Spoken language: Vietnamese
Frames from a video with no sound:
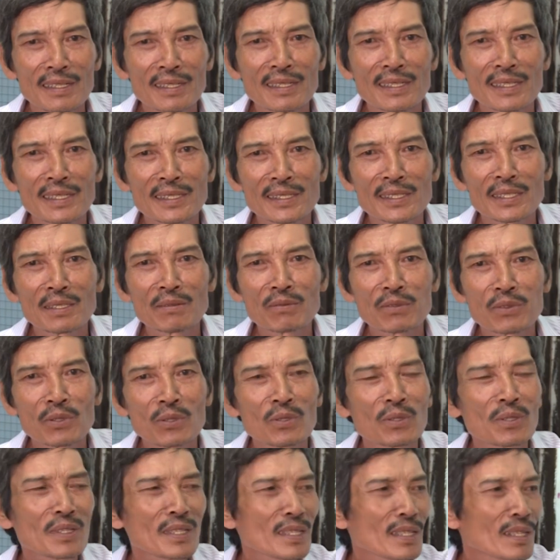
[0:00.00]
lên trên
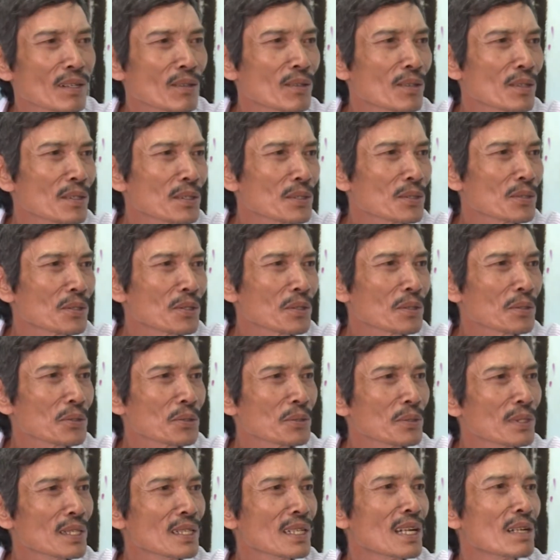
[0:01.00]
phố đấy là có chỗ con
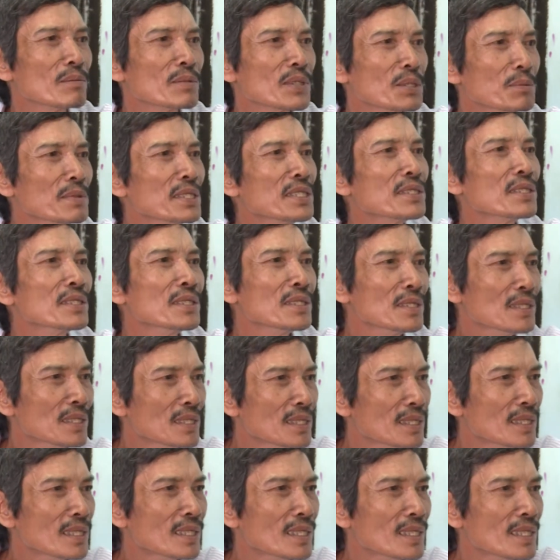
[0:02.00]
chuyên làm chứng minh thư
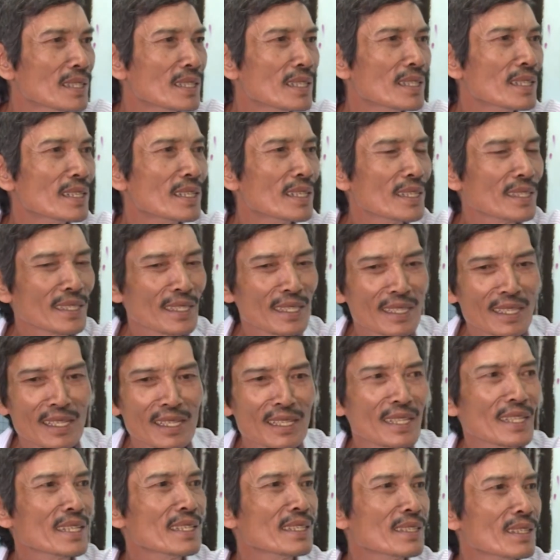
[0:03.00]
đấy thì là
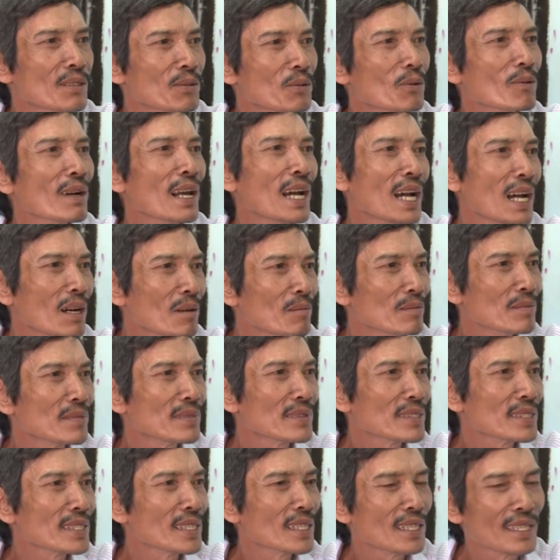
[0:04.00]
lên là cũng làm
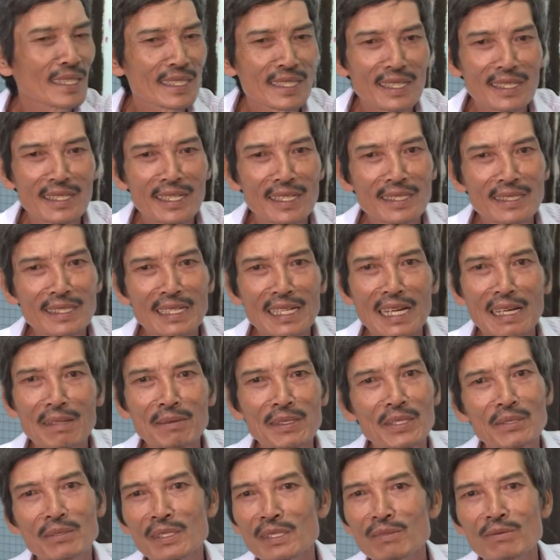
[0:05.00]
thì lên cái đấy thì làm
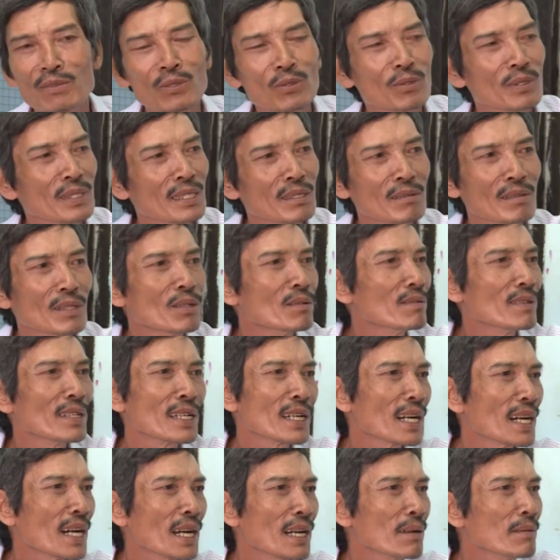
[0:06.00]
theo nhiệm vụ thì không hề
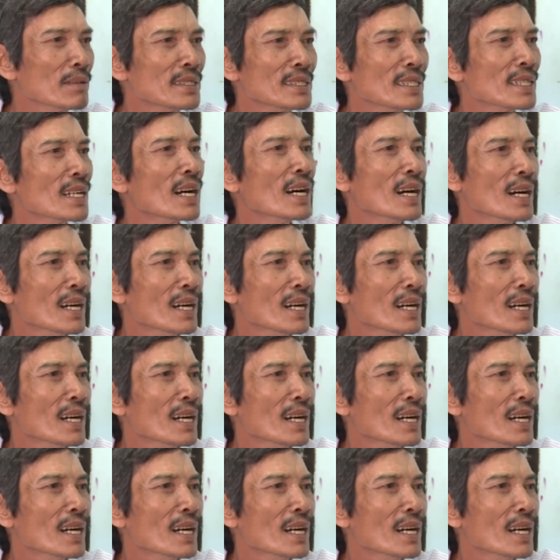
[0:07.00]
khai gì cả